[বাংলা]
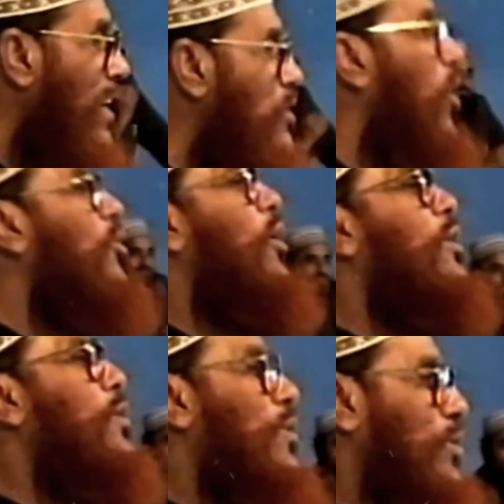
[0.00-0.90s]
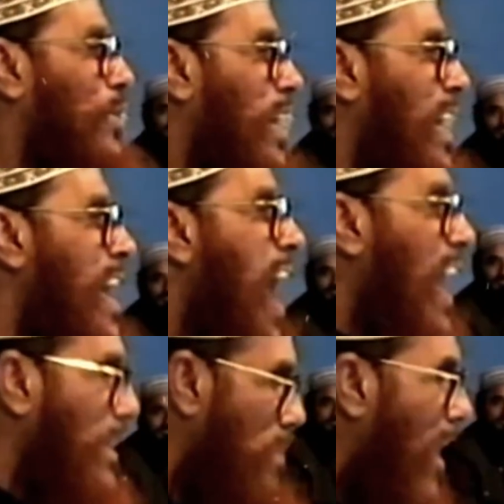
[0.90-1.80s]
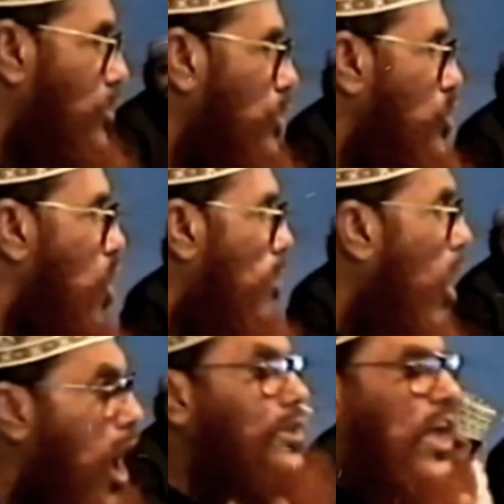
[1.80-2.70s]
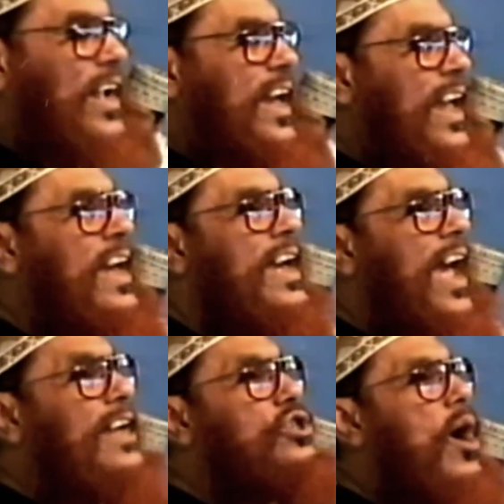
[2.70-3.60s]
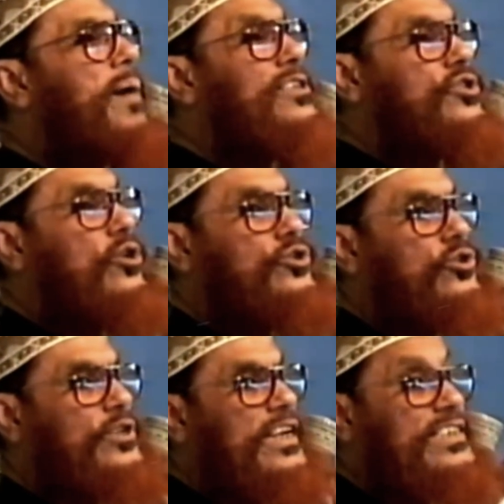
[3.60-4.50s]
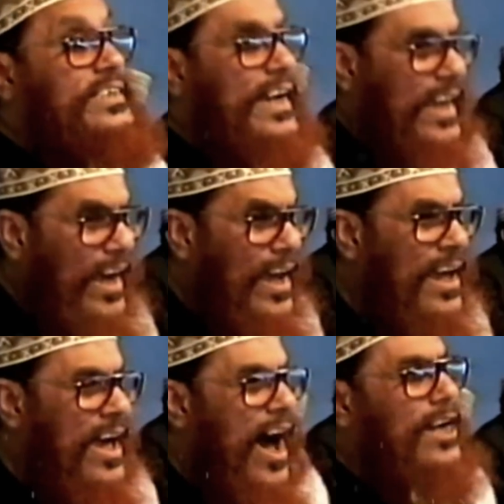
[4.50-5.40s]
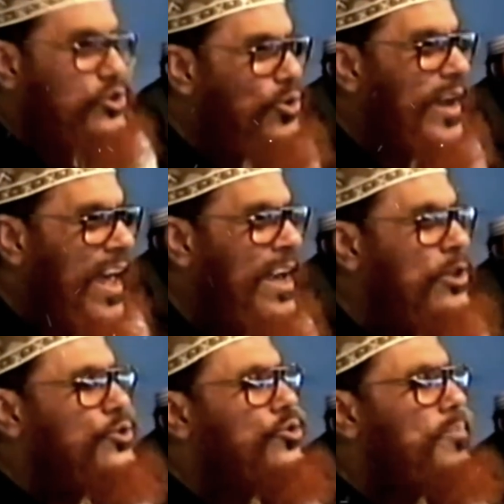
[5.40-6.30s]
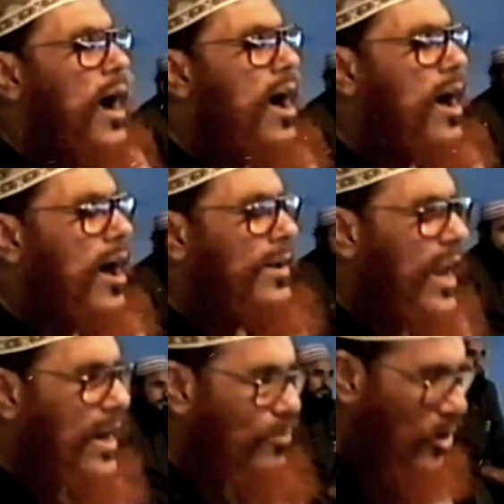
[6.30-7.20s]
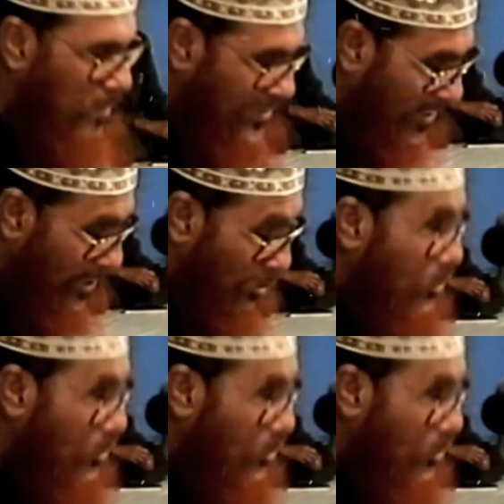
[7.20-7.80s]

সন্দেহের রোগ ঢোকে আর ইমান যদি সবল থাকে এই সব আশ্চর্য জিনিস দেখে আর শুনে সুভান আল্লাহ বলে মাথাটা নত